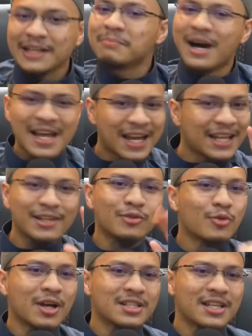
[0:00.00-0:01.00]
Bayangin
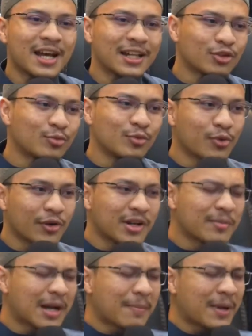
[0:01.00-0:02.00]
dulu aja, antum
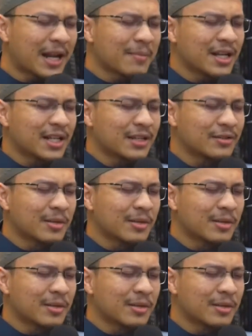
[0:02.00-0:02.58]
umurnya udah berapa lama nih?